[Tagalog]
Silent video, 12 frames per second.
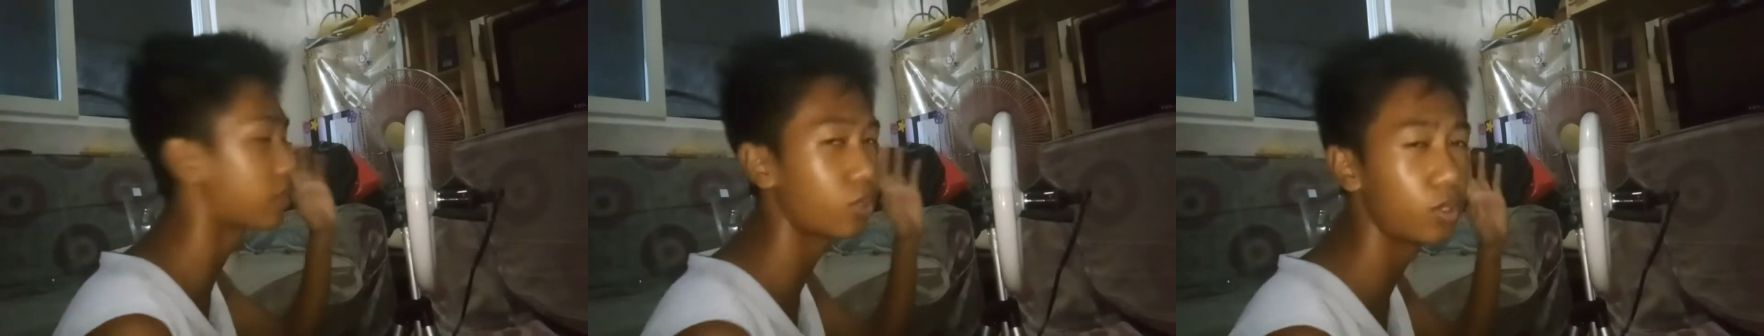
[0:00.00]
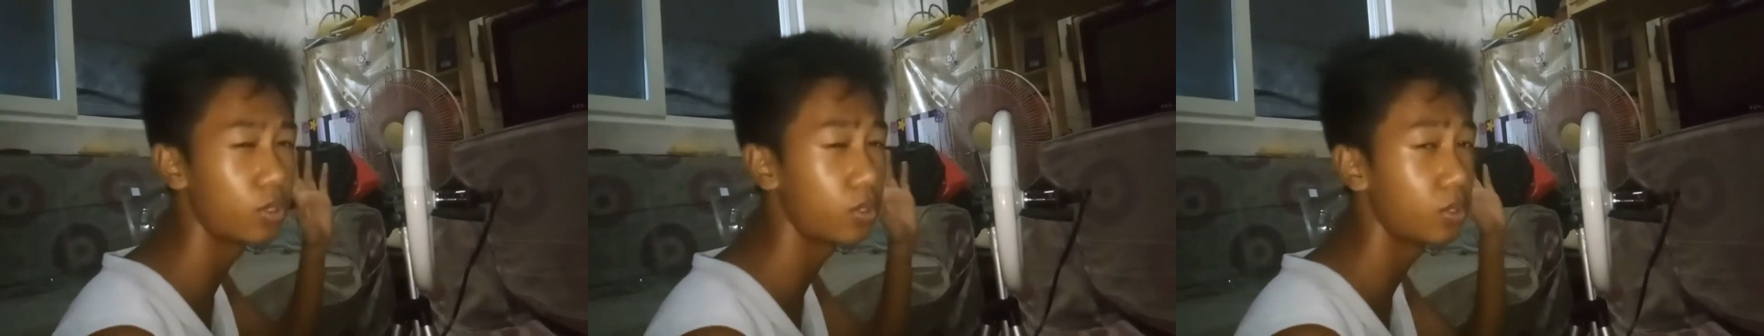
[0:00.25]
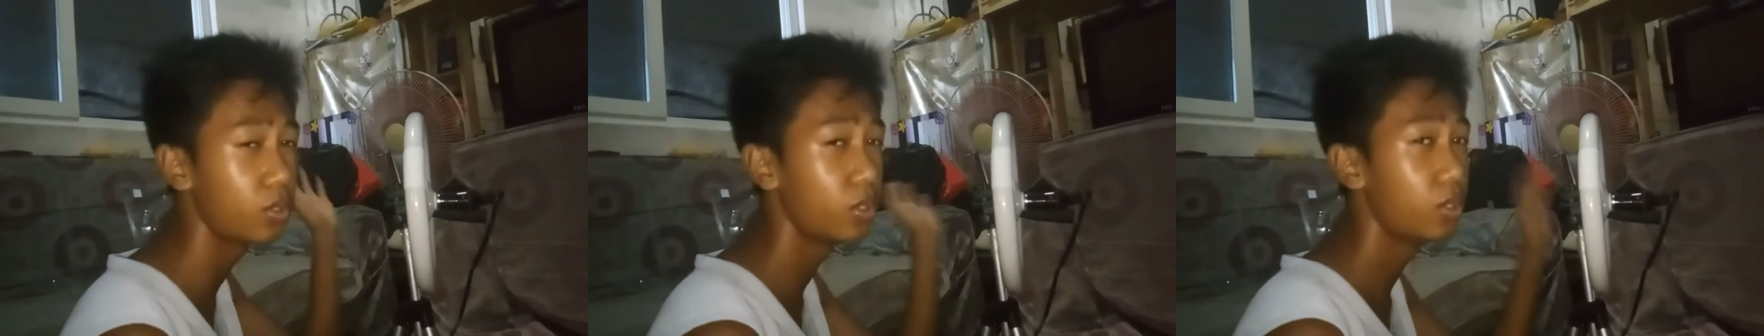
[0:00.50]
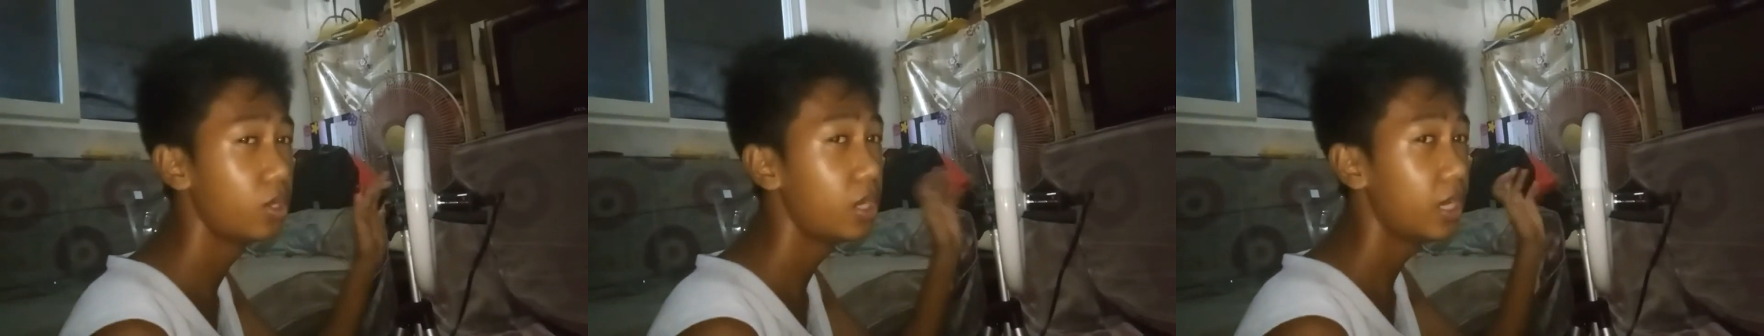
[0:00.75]
ba tong
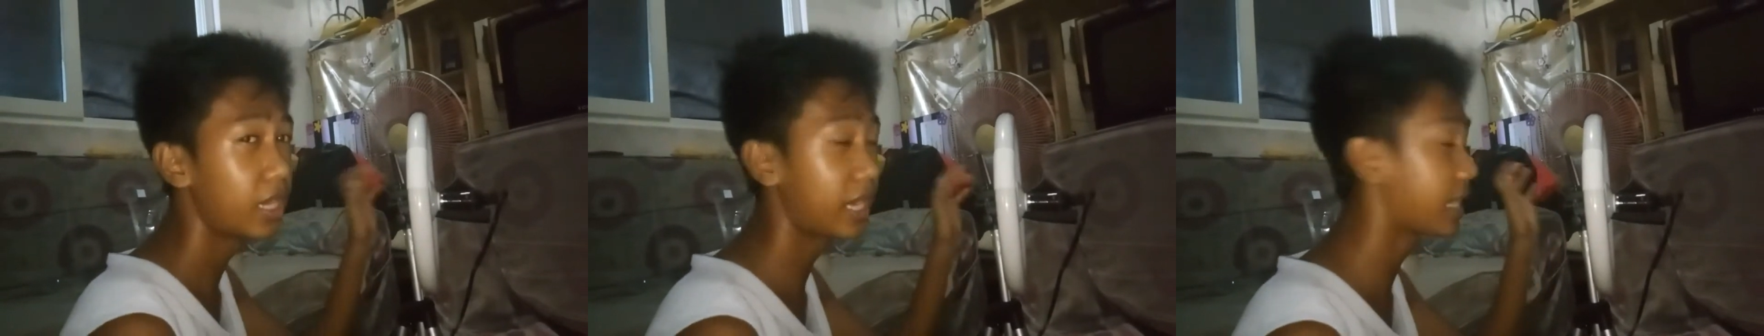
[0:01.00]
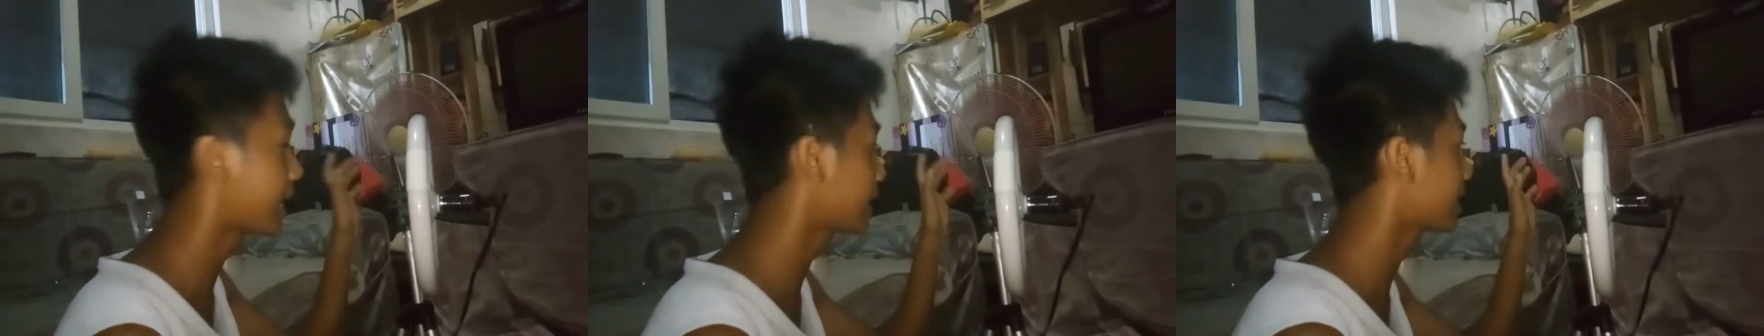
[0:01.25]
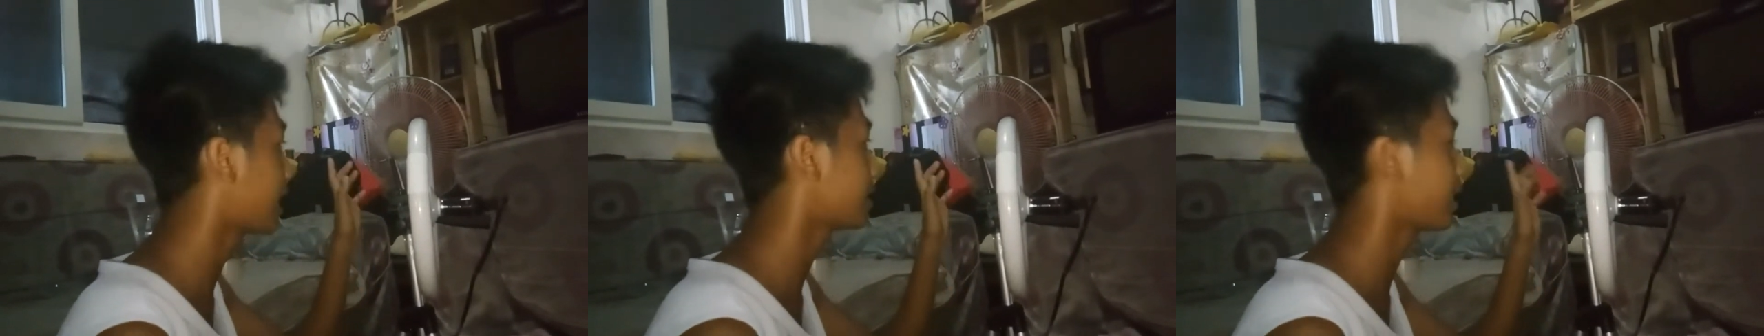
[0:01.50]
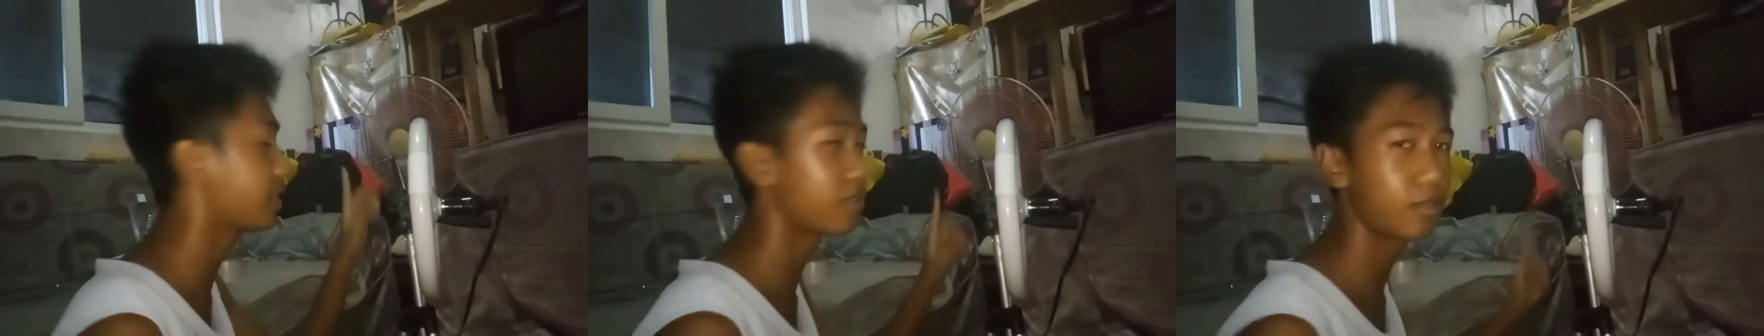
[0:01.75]
ring light
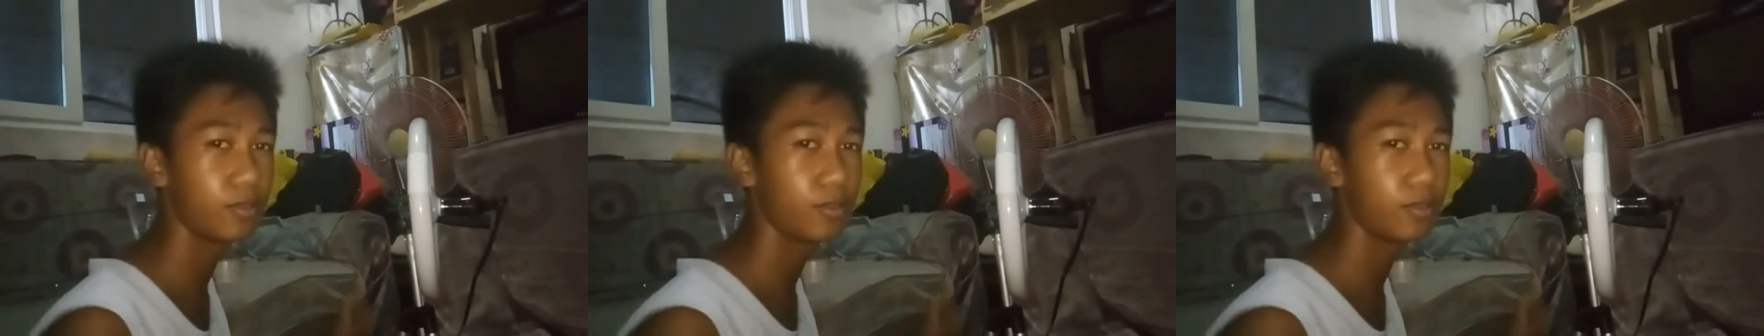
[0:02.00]
natin.